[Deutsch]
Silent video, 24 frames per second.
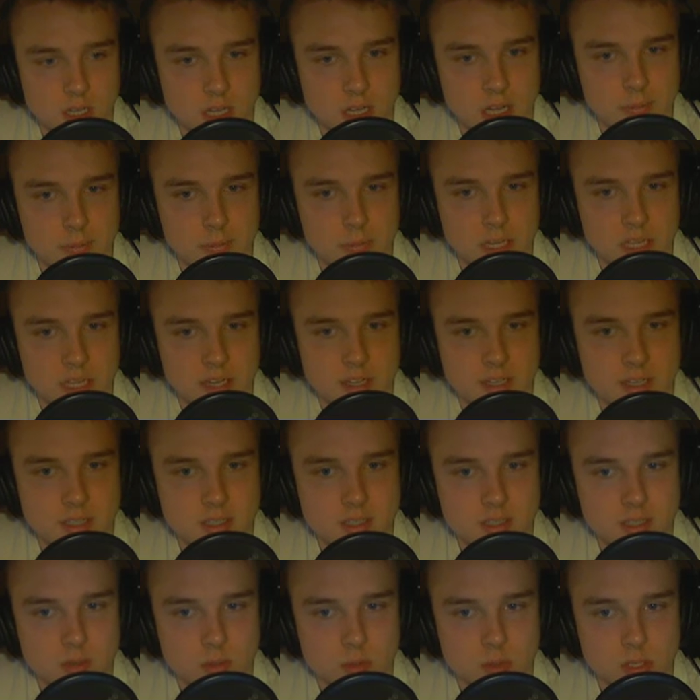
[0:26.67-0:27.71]

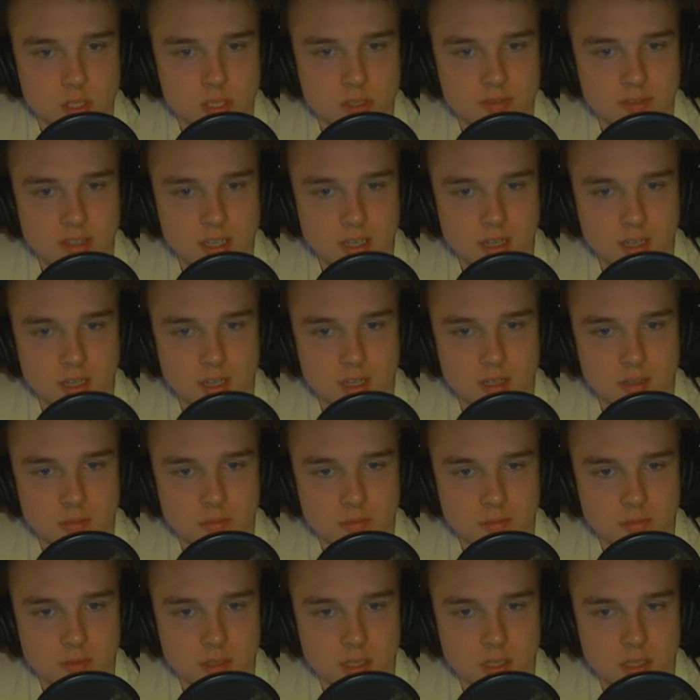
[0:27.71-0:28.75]
Ablehnen, zu schwach.
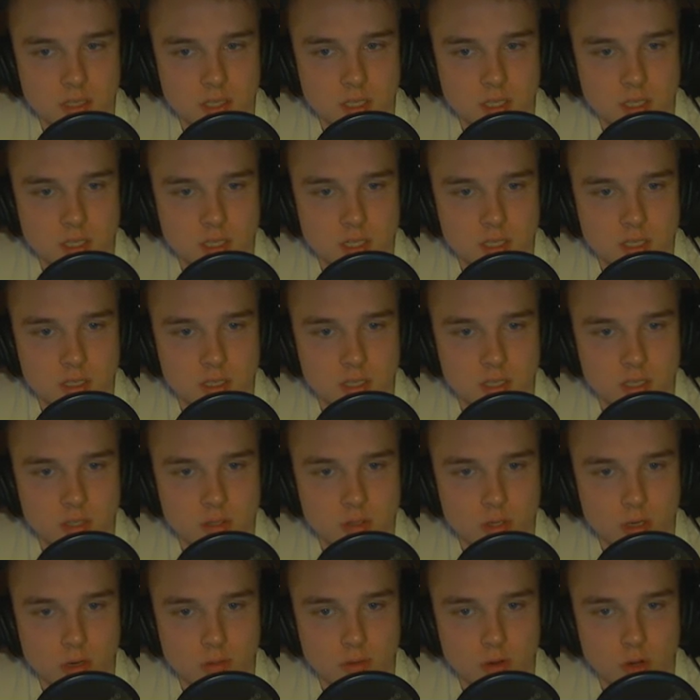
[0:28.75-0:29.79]
Den
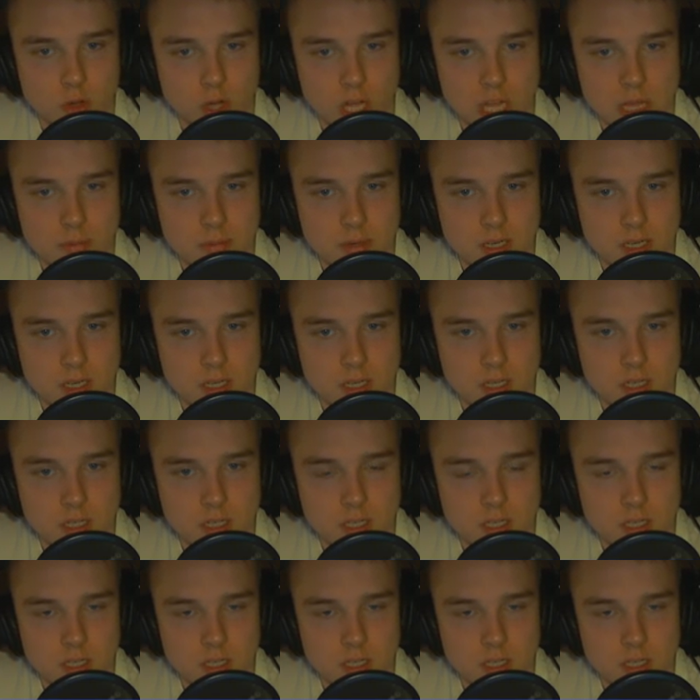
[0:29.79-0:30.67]
gucken wir noch einmal